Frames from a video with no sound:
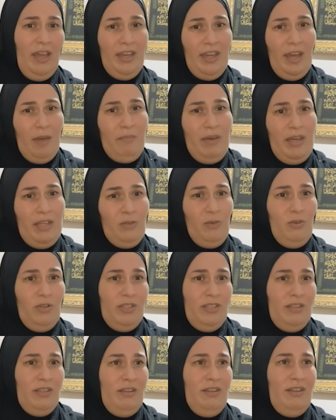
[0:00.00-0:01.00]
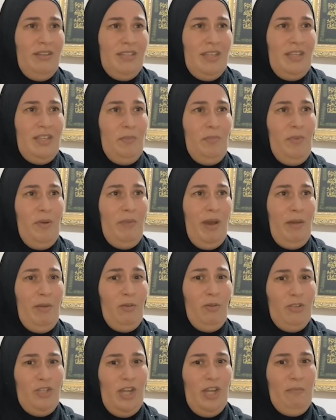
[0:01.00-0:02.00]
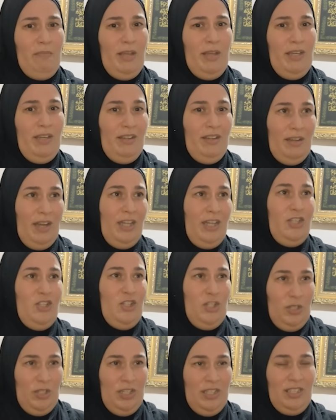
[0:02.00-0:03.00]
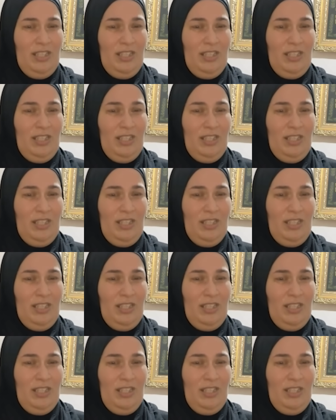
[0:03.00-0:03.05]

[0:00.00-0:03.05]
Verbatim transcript: تاع عباد قلت سا آه، ديبون ما كنتش عم بالي انا راح يجيني